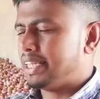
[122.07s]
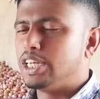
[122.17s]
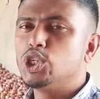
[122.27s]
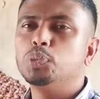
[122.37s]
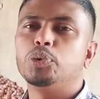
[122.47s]

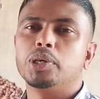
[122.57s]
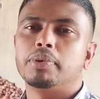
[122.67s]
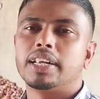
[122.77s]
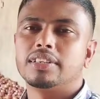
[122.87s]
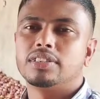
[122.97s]
কিছু
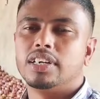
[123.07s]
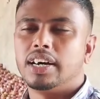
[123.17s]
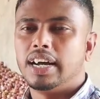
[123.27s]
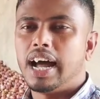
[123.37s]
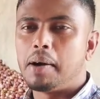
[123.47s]
পরিমাণ
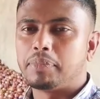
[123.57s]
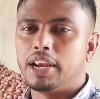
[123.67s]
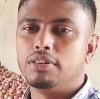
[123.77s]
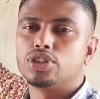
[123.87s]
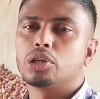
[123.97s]
আমদানি
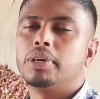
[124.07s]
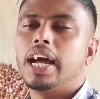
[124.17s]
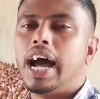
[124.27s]
হয়েছে তবে